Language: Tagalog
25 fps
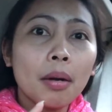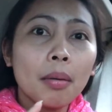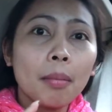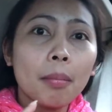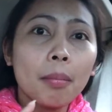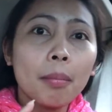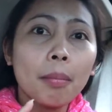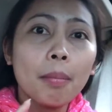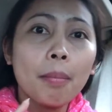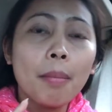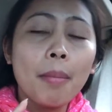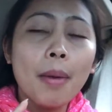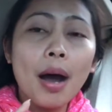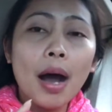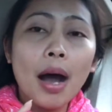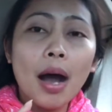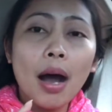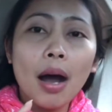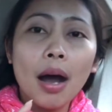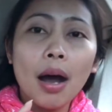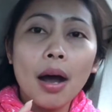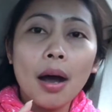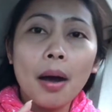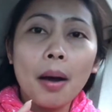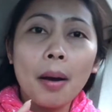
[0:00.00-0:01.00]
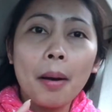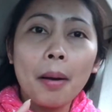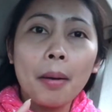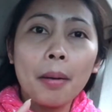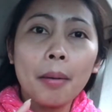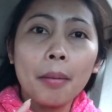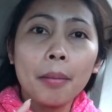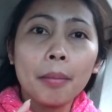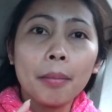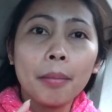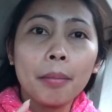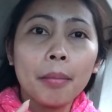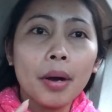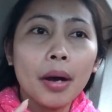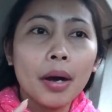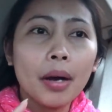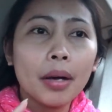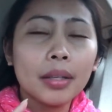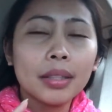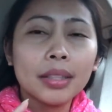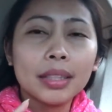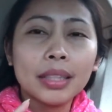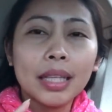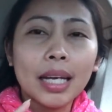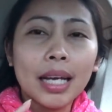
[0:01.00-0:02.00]
ba um,
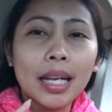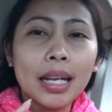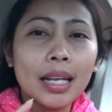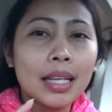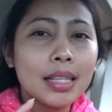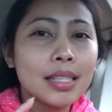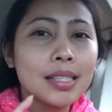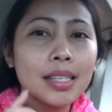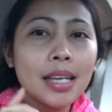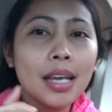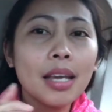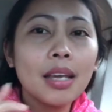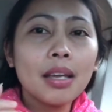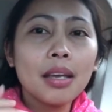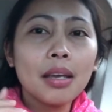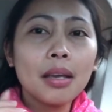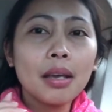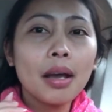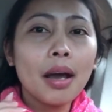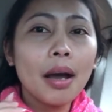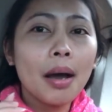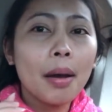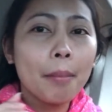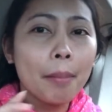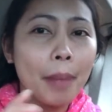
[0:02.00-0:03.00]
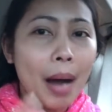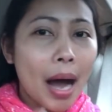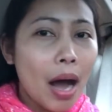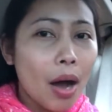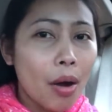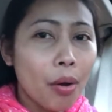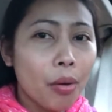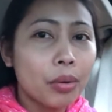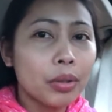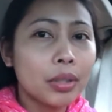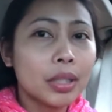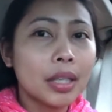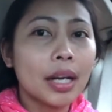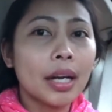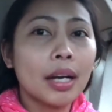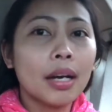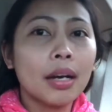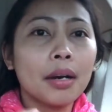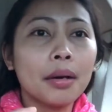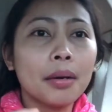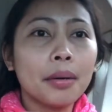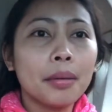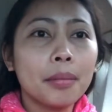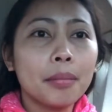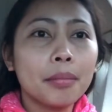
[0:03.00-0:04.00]
let's say baho
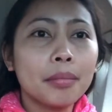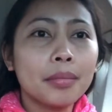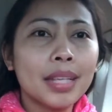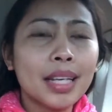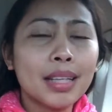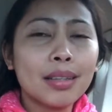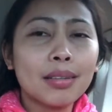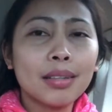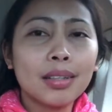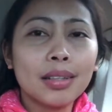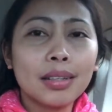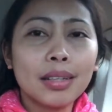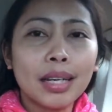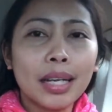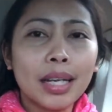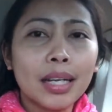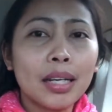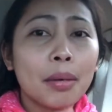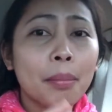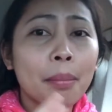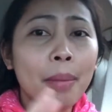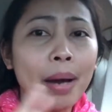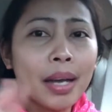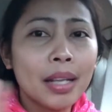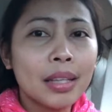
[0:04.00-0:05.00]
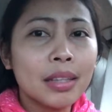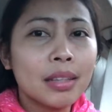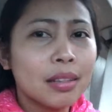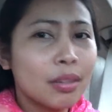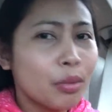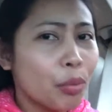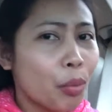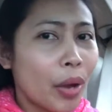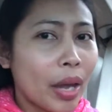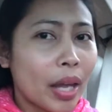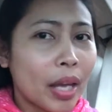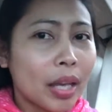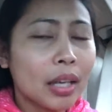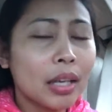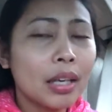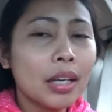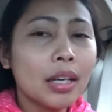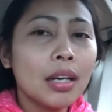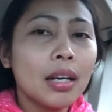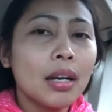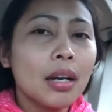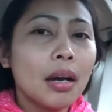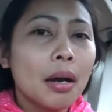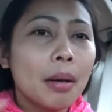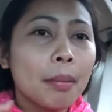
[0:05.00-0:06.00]
niya, not in a bad way.
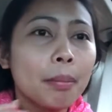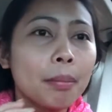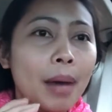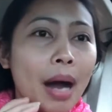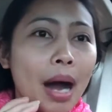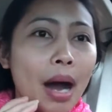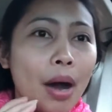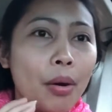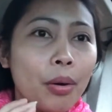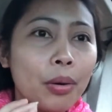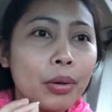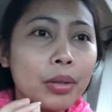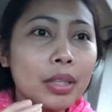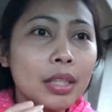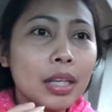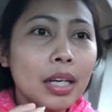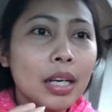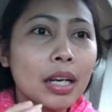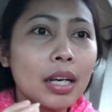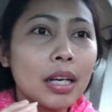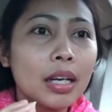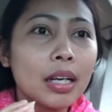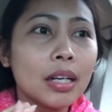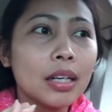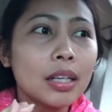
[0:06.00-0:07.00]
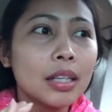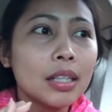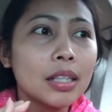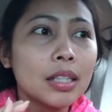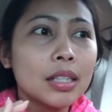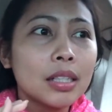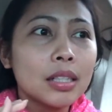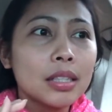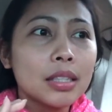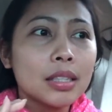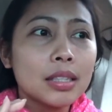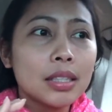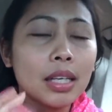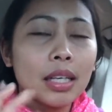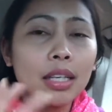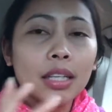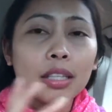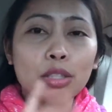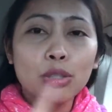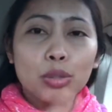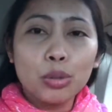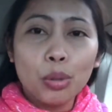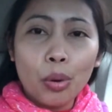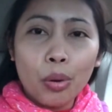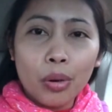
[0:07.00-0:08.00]
Baho niya sa
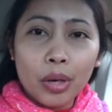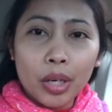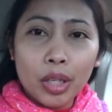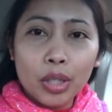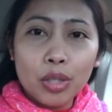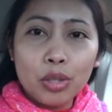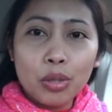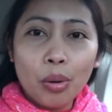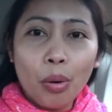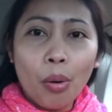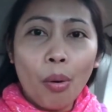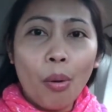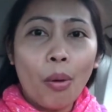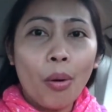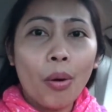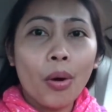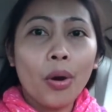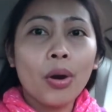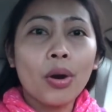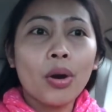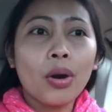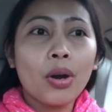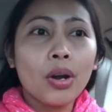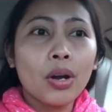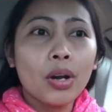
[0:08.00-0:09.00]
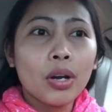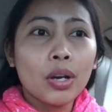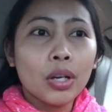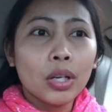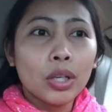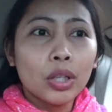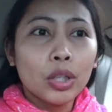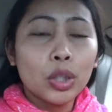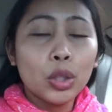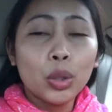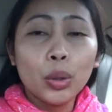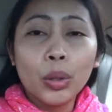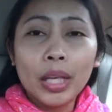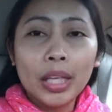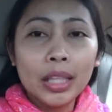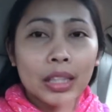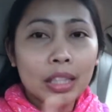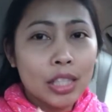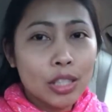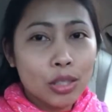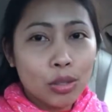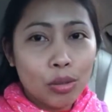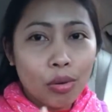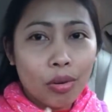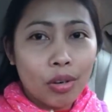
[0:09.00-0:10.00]
storage or yung hindi
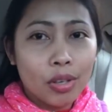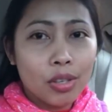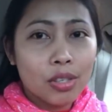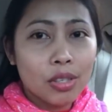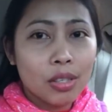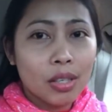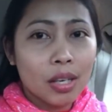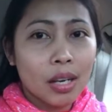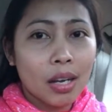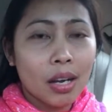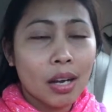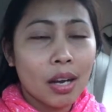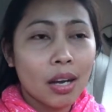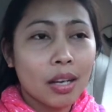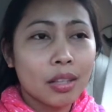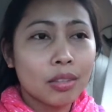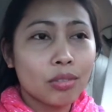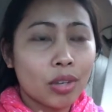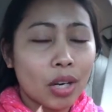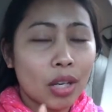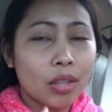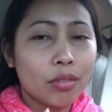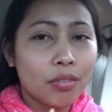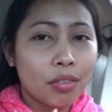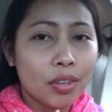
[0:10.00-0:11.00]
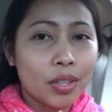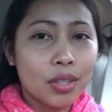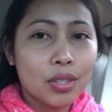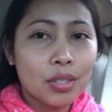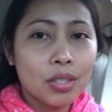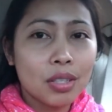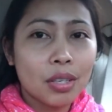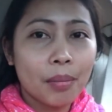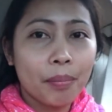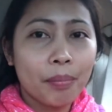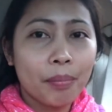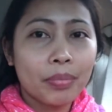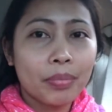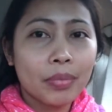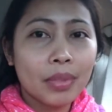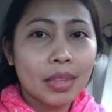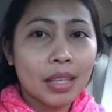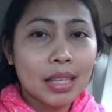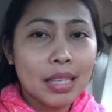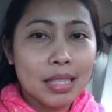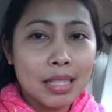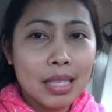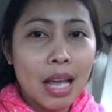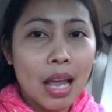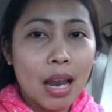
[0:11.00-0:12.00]
storage na dried fish.
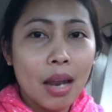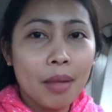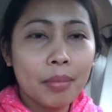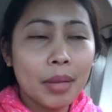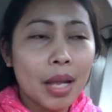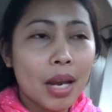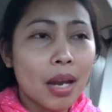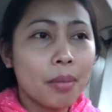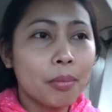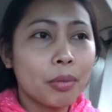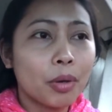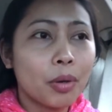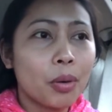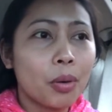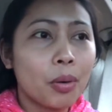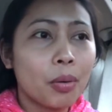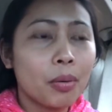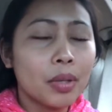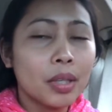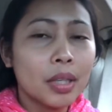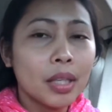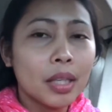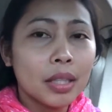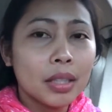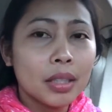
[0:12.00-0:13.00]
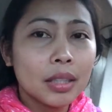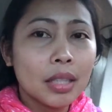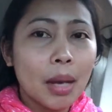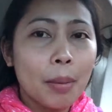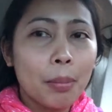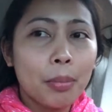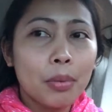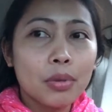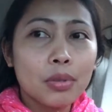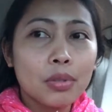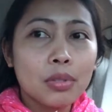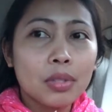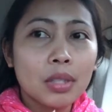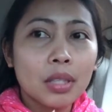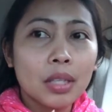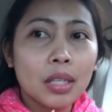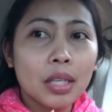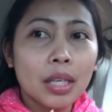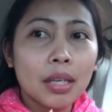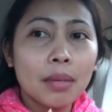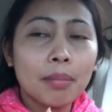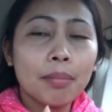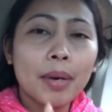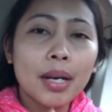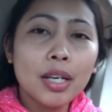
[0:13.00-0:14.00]
Kasi alam na alam ko. Tapos,
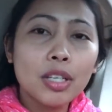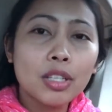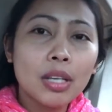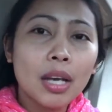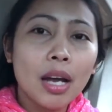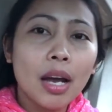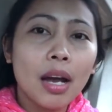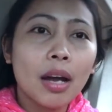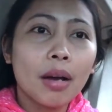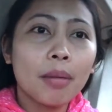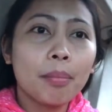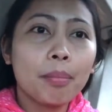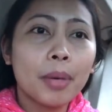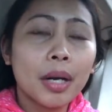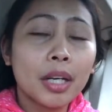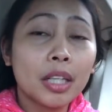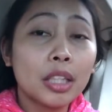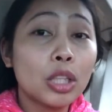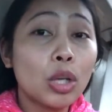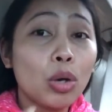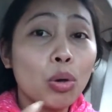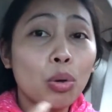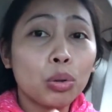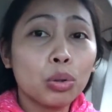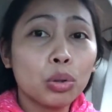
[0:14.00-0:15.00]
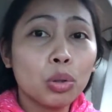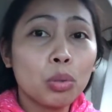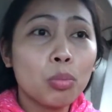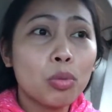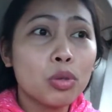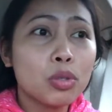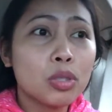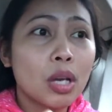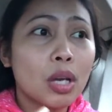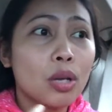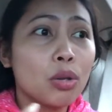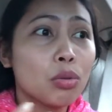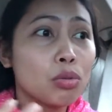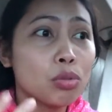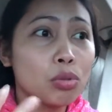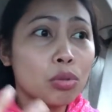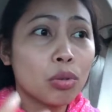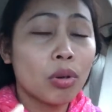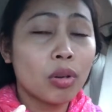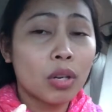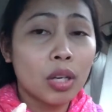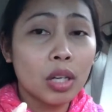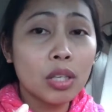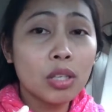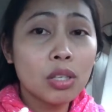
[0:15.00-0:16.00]
iba siya pag niluto mo siya yung
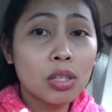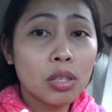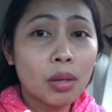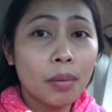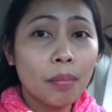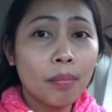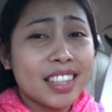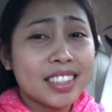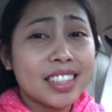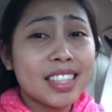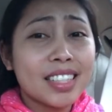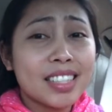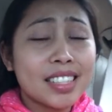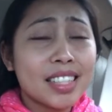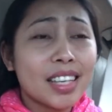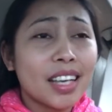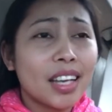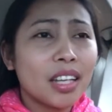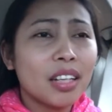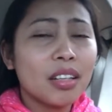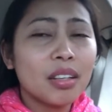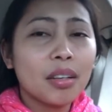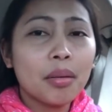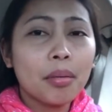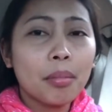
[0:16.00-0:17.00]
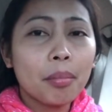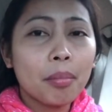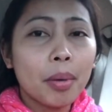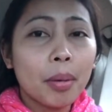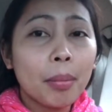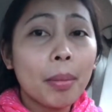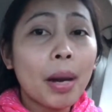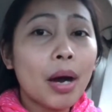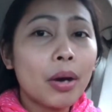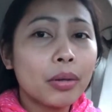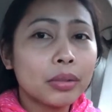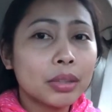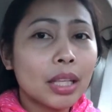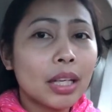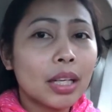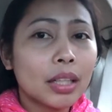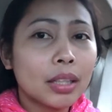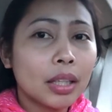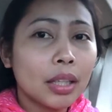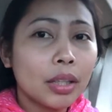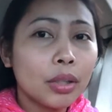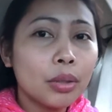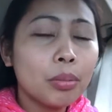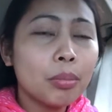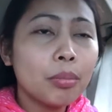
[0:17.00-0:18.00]
storage. As I said, mabaho
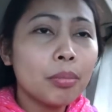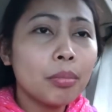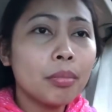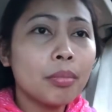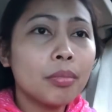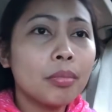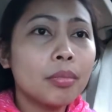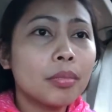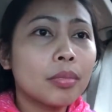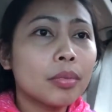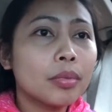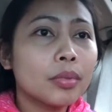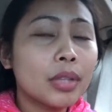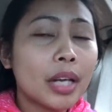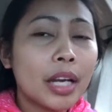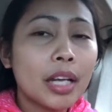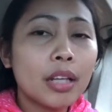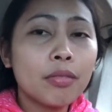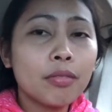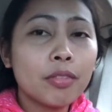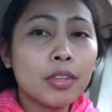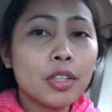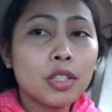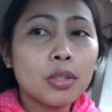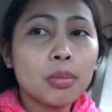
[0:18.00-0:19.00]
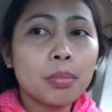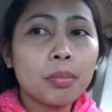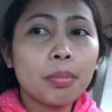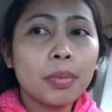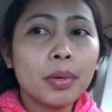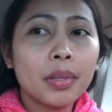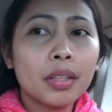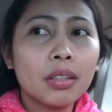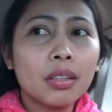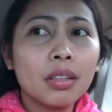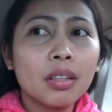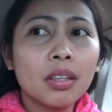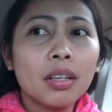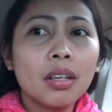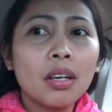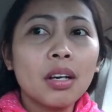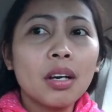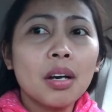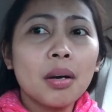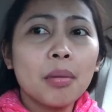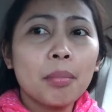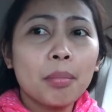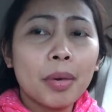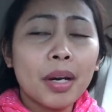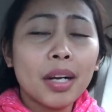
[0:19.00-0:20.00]
talaga yung dried fish. But,
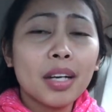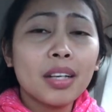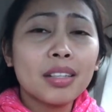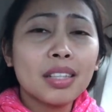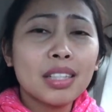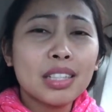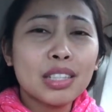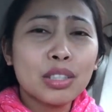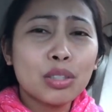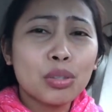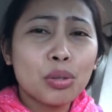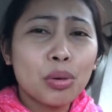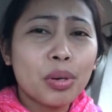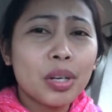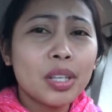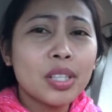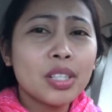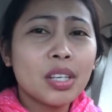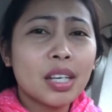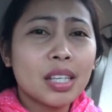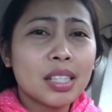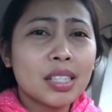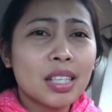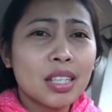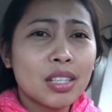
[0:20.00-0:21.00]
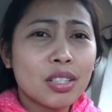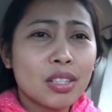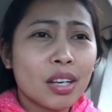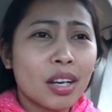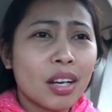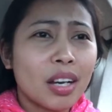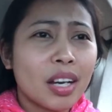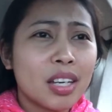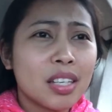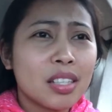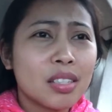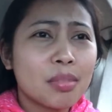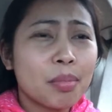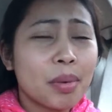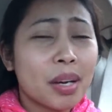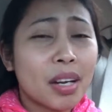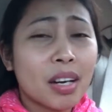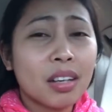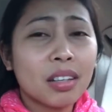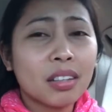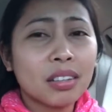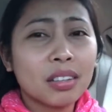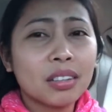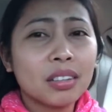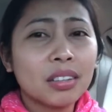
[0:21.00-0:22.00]
pag na-storage kasi siya guys,
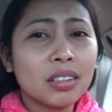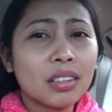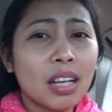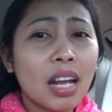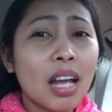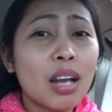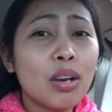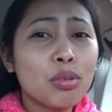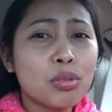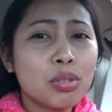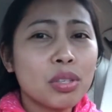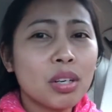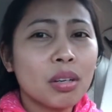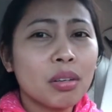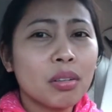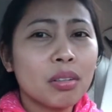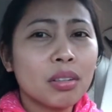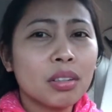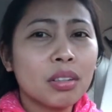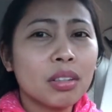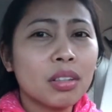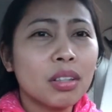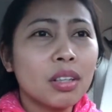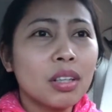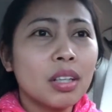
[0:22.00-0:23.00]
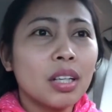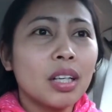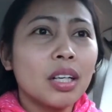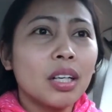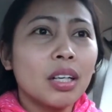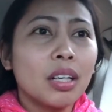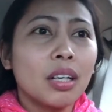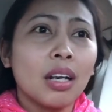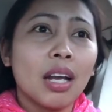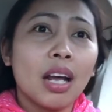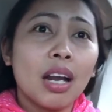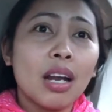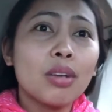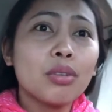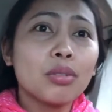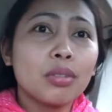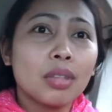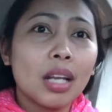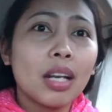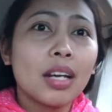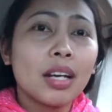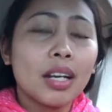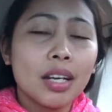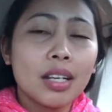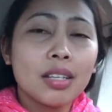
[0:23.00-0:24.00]
parang lalo siyang, lalo
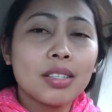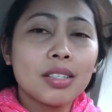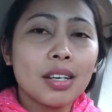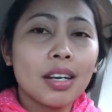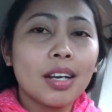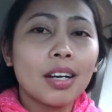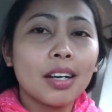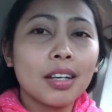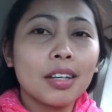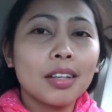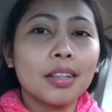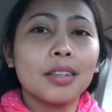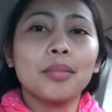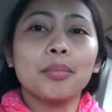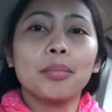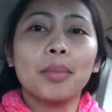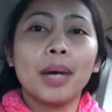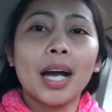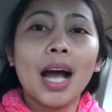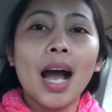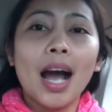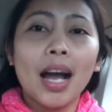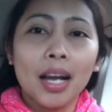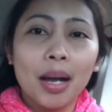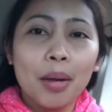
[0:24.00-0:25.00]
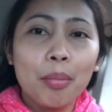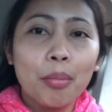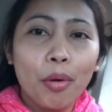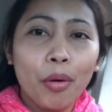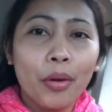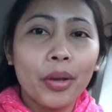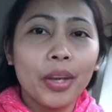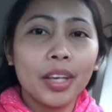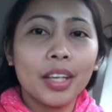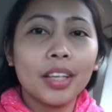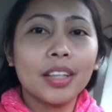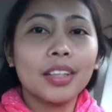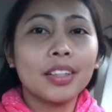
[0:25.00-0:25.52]
talaga siyang mangangamoy